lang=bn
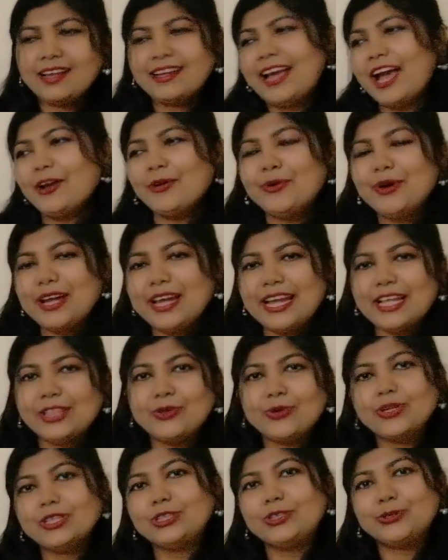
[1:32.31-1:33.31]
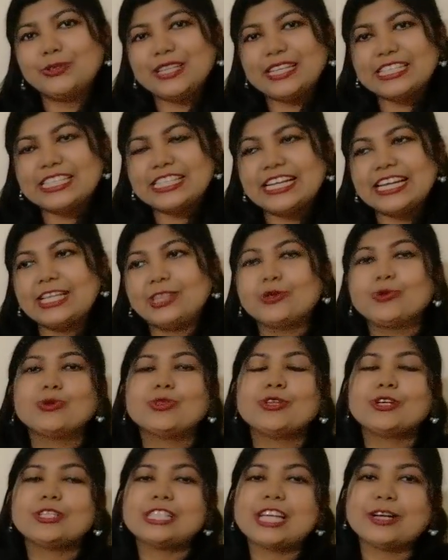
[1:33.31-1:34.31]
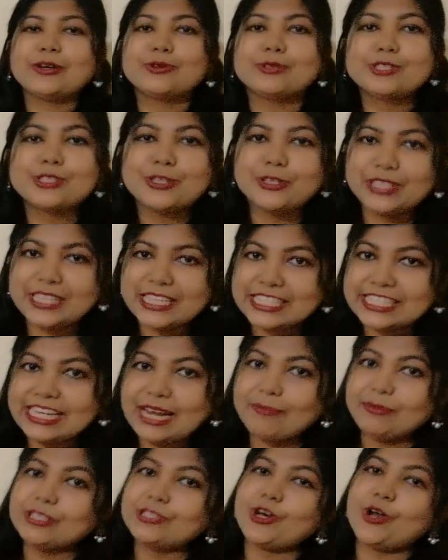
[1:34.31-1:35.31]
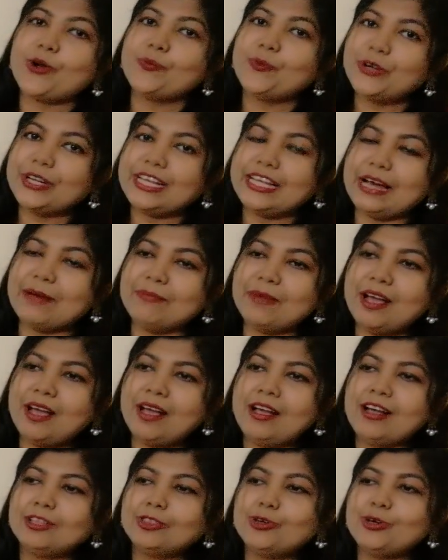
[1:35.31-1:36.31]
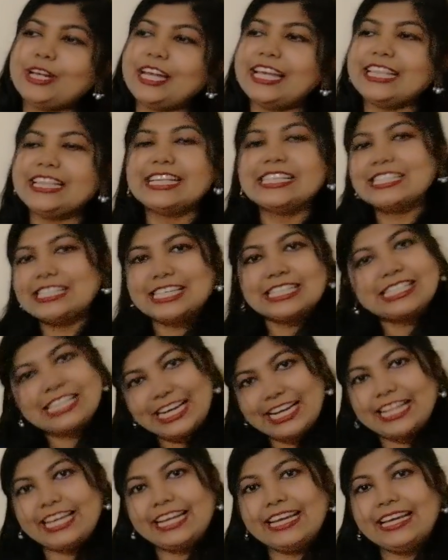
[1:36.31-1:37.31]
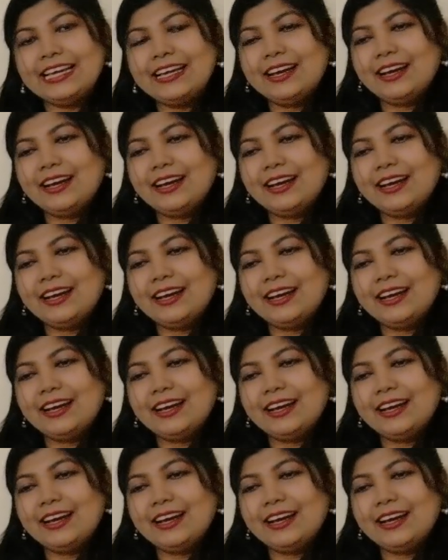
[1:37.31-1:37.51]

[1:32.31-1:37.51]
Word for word: কেন এই দরিদ্র দেশে এই দুর্দশাগ্রস্ত দেশে আমি জন্ম নিলাম তো এ দেশটা ছেড়ে